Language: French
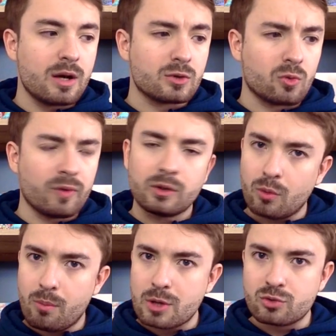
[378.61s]
Et je trouvais
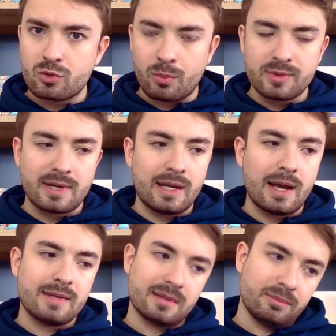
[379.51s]
que, bah justement, ça
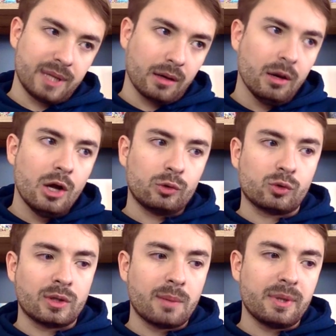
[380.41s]
allait assez bien.
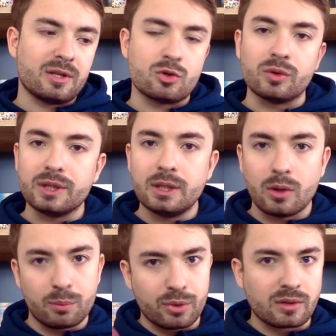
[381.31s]
Donc le clip était joli, il
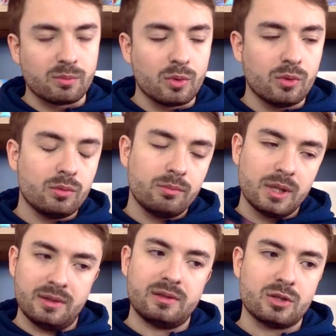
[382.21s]
aurait pu être mieux, mais
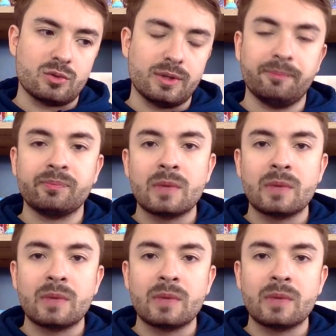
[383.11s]
il était très joli.